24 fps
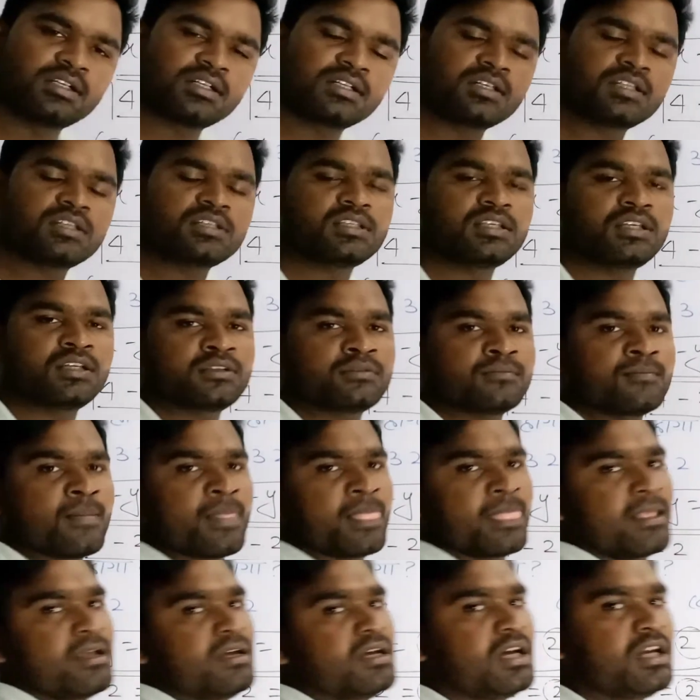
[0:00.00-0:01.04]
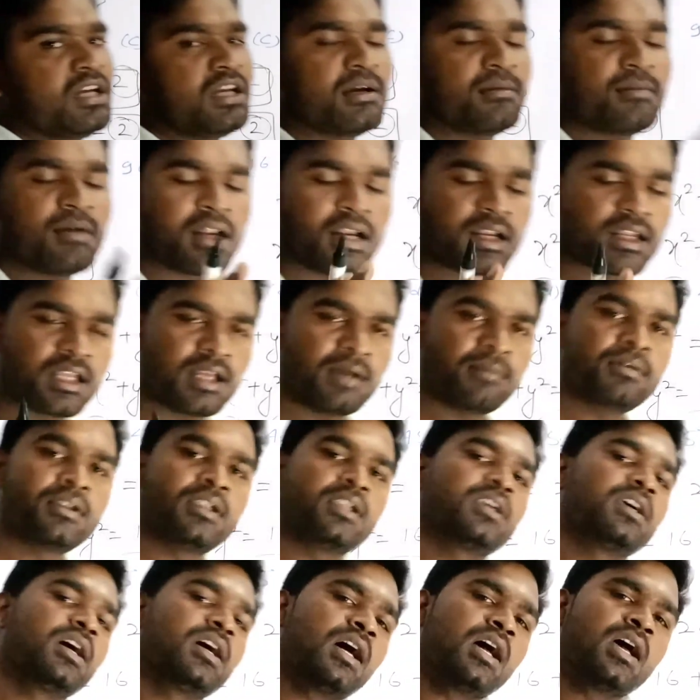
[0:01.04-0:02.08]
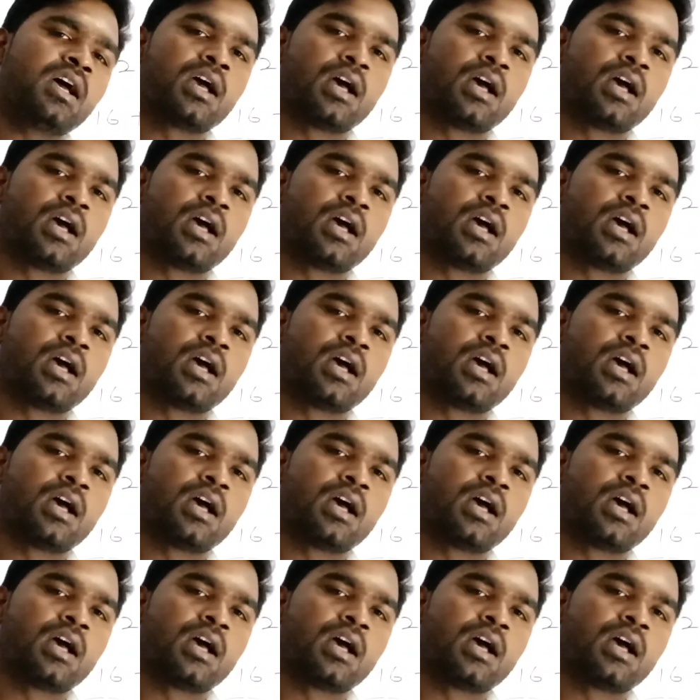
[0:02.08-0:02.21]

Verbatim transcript: थर्टी सिक्स यही हमारा क्या बनेगा